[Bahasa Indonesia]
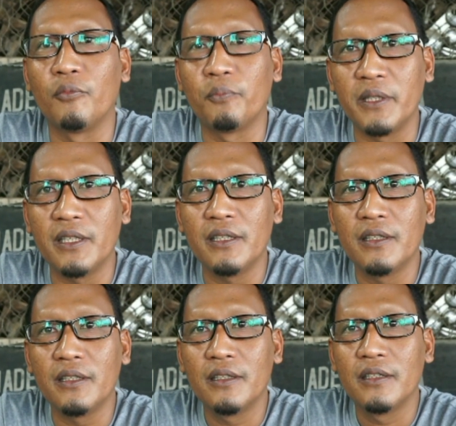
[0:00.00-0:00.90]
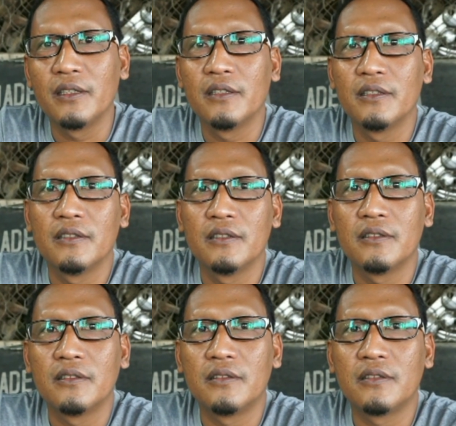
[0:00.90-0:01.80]
kopi.
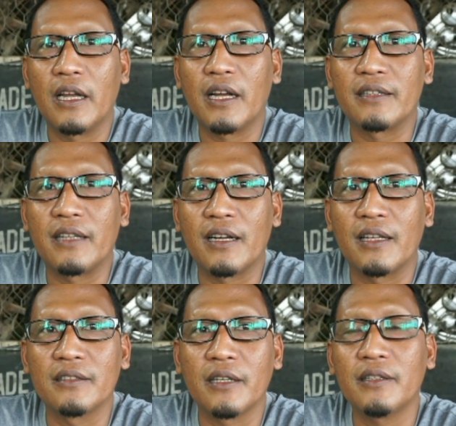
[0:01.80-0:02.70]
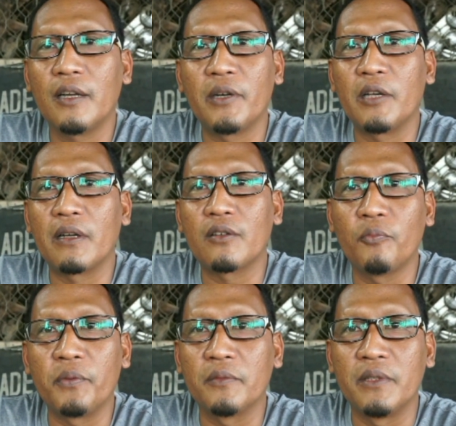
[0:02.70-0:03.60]
Saya katakan saya tidak menikmati
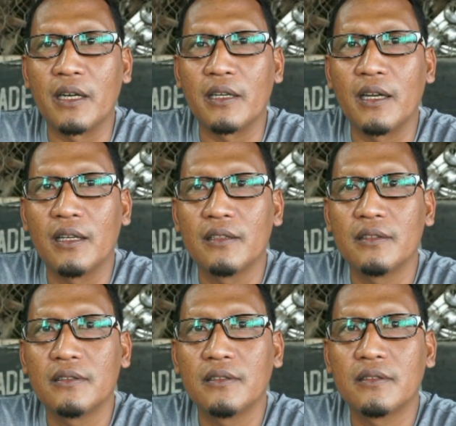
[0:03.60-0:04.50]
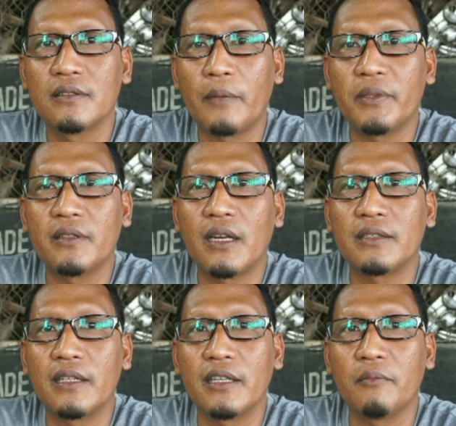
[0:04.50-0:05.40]
kopi sebenarnya, tapi setelah
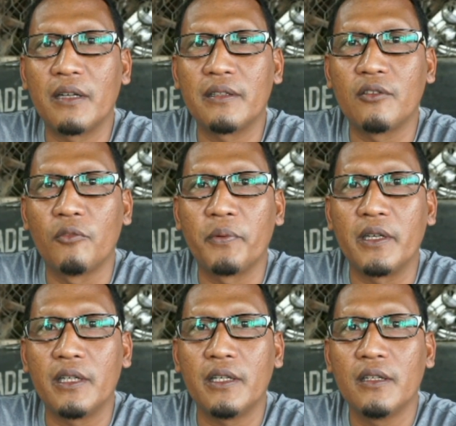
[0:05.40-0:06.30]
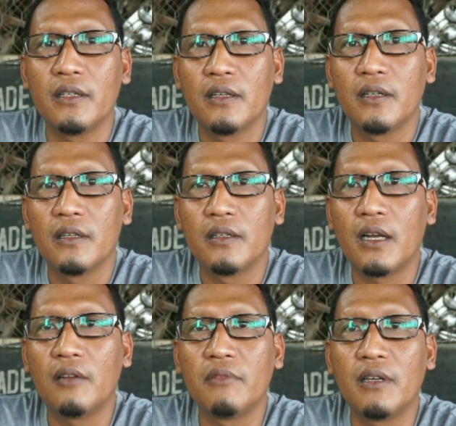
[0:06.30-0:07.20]
saya nikmati kopi ini,
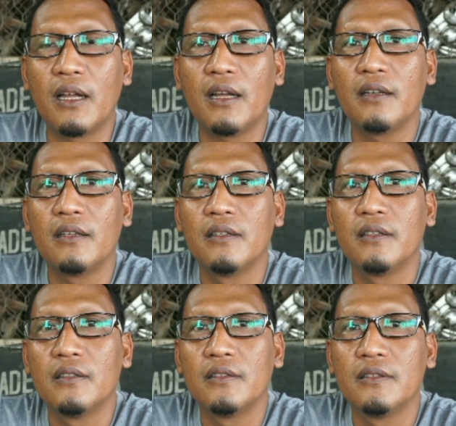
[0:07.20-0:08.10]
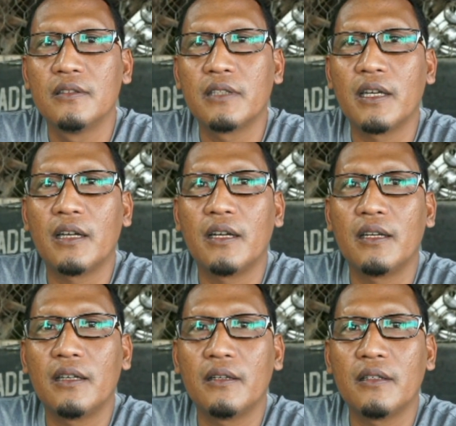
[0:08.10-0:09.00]
alhamdulillah saya
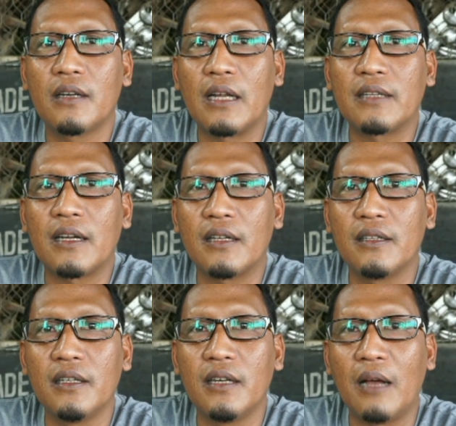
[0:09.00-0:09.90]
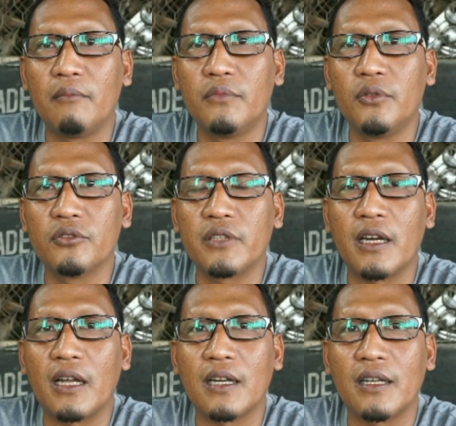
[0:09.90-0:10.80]
rasakan di lambung,
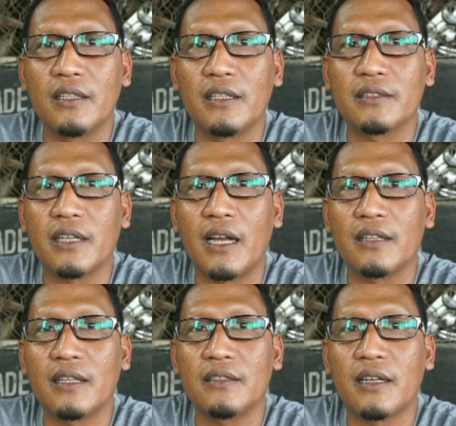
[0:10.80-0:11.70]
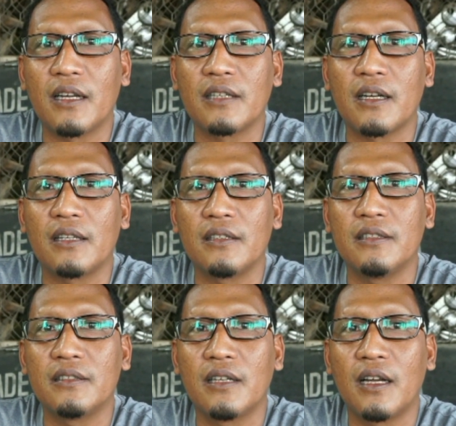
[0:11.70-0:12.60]
saya rasakan di kesehatan, saya
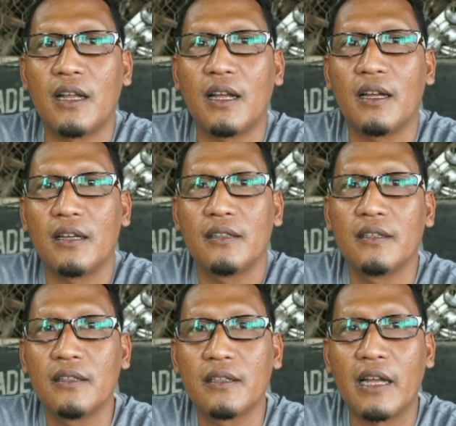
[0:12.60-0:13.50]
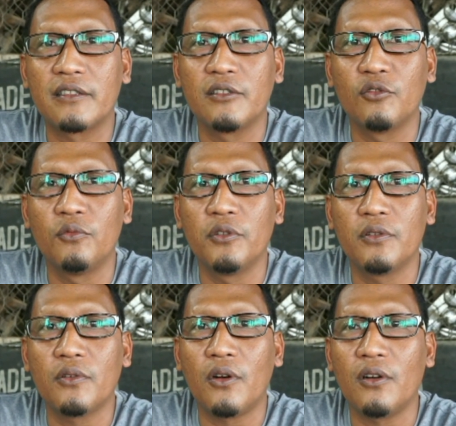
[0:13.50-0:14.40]
rasakan di segala reaksi
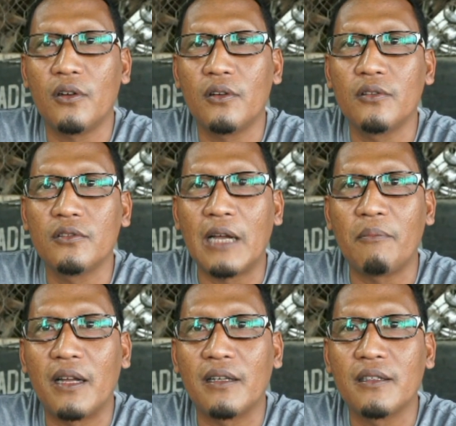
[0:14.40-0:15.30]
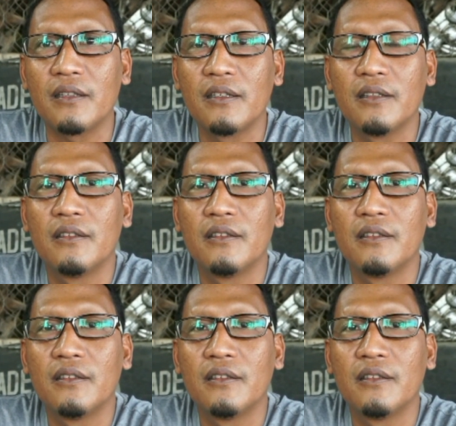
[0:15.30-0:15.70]
tubuh itu kok nyaman.